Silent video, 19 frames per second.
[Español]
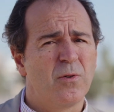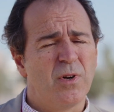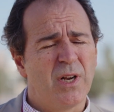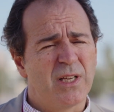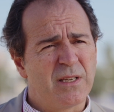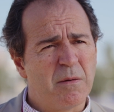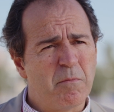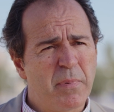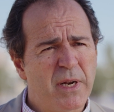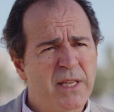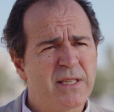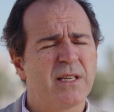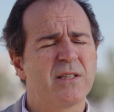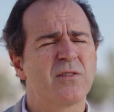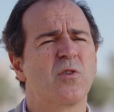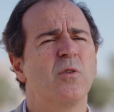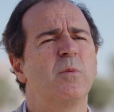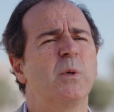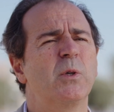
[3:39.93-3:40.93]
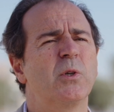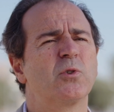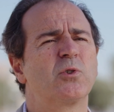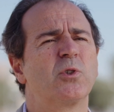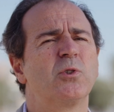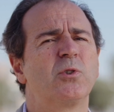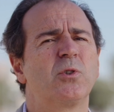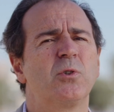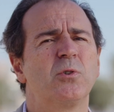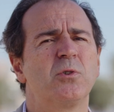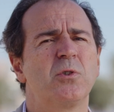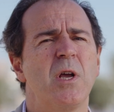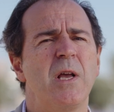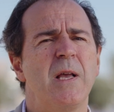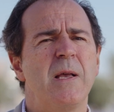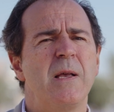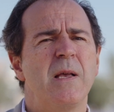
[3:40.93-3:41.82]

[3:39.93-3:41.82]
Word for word: con las empresas como nosotros